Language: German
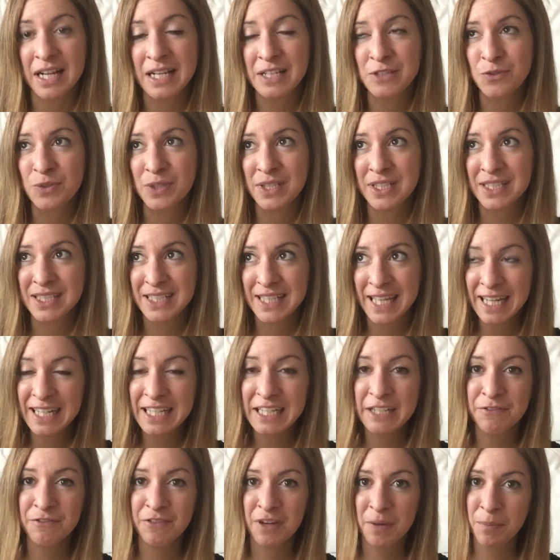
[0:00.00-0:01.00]
Also ich
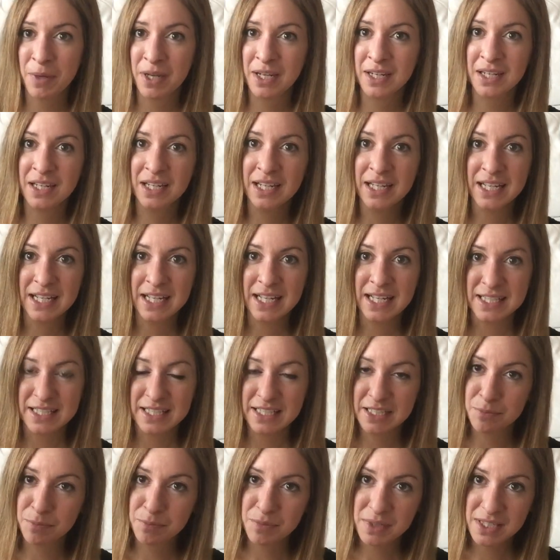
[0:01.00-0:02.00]
denke, wenn man
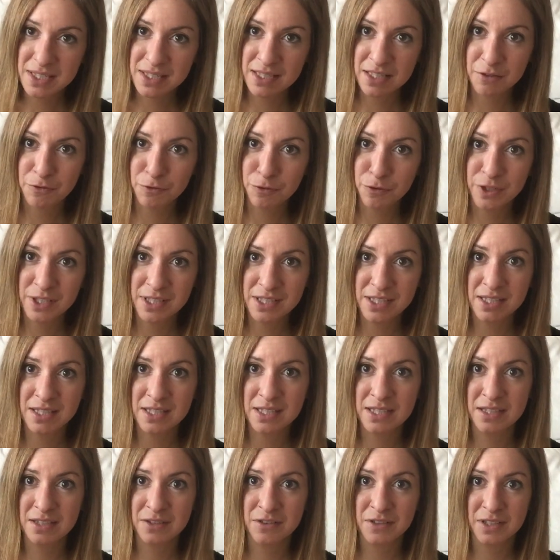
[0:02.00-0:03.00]
sich ein bisschen für
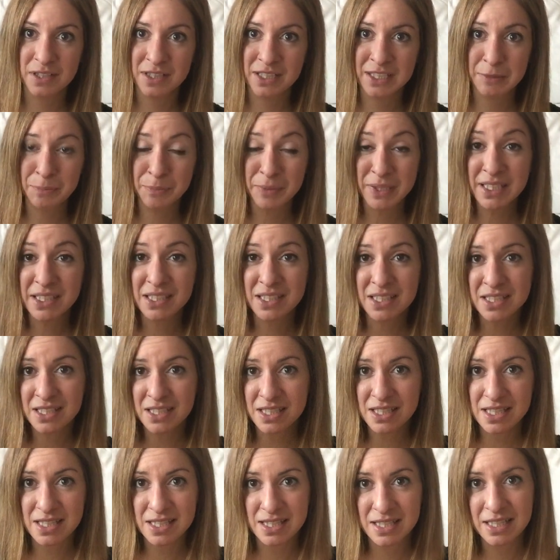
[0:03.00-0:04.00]
dieses Gebiet
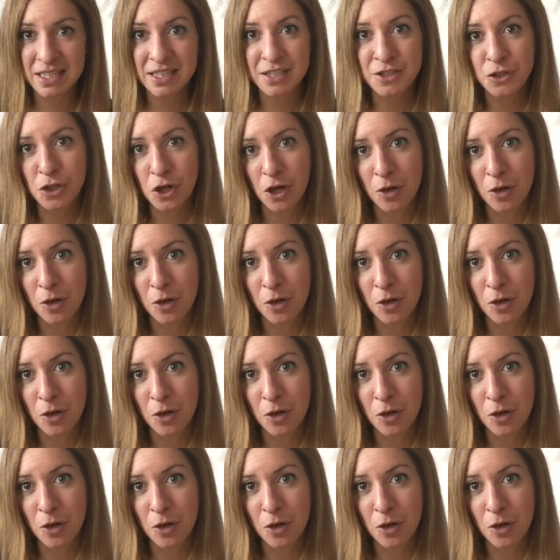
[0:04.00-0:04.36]
interessiert,